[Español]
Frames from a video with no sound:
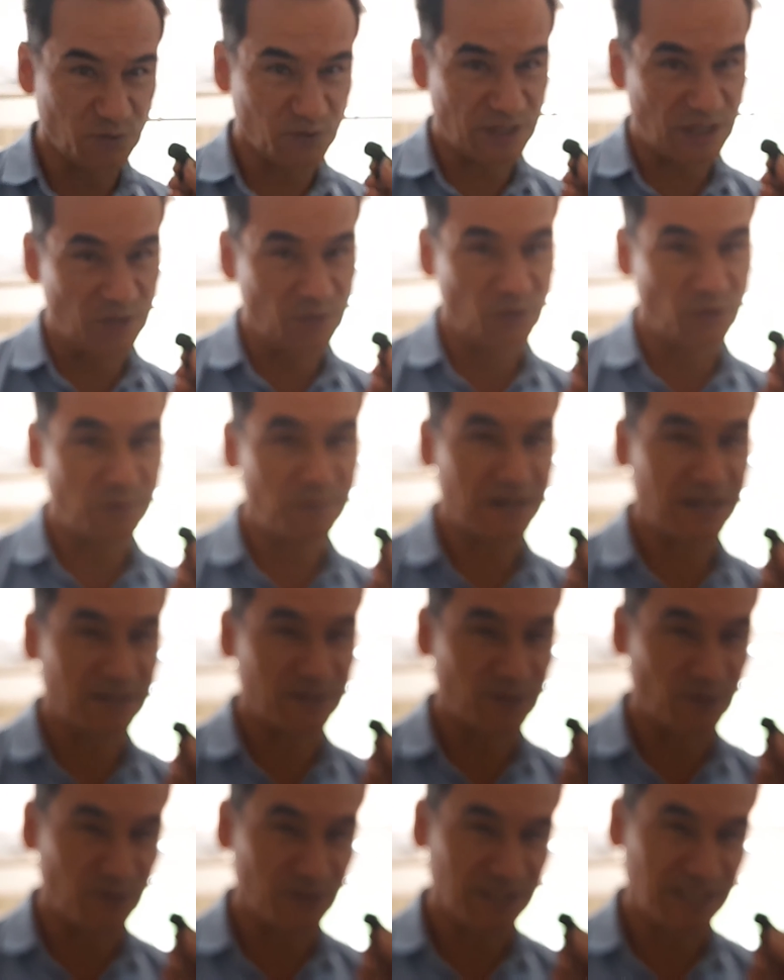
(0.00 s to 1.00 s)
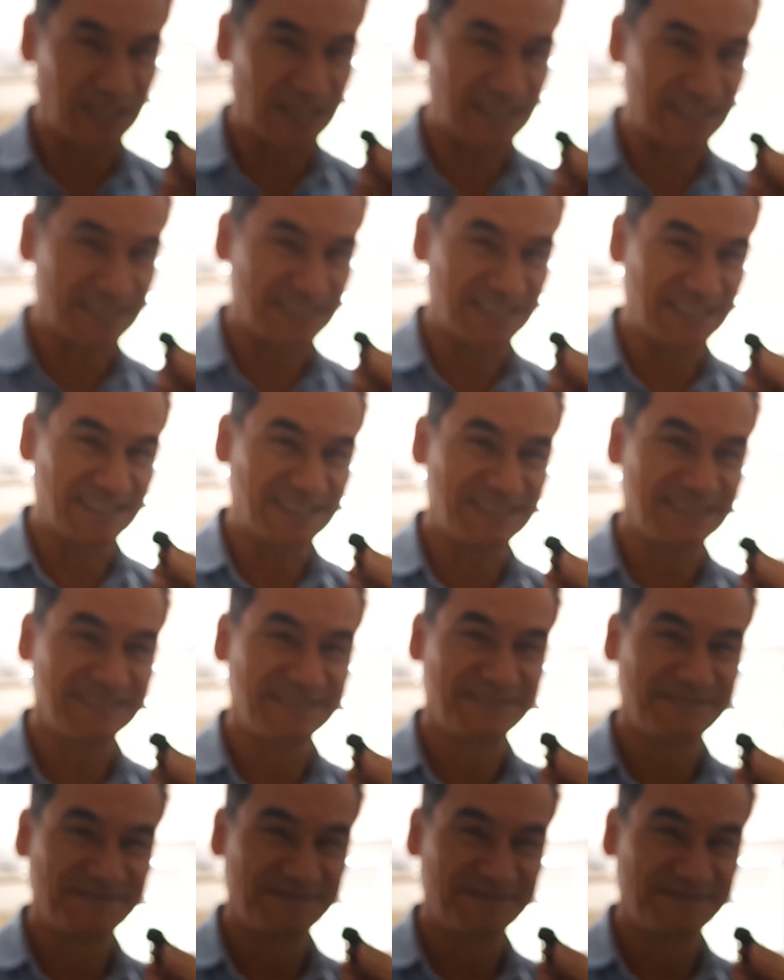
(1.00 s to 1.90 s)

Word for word: Un saludo para todos en Acacias.